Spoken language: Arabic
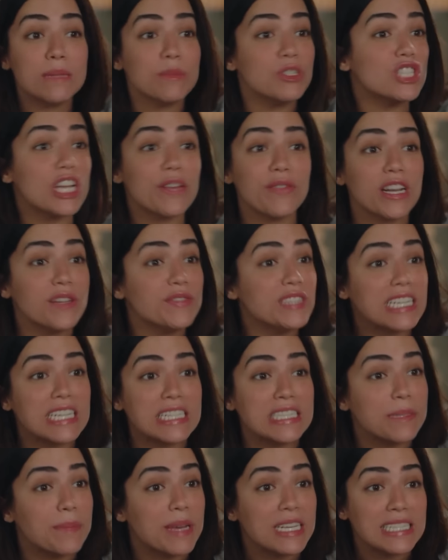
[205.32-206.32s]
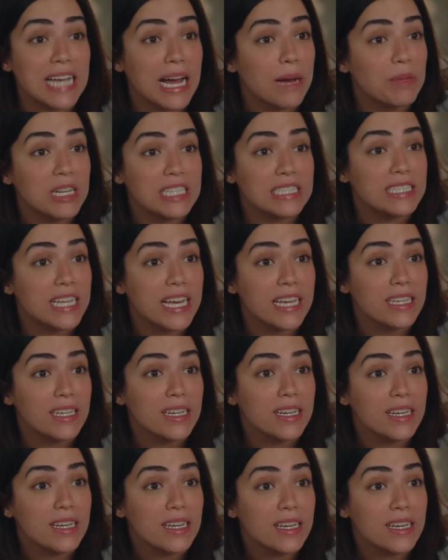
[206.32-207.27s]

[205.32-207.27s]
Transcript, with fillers: انت مش شايفه نفسك انت بقيتي عامله ازاي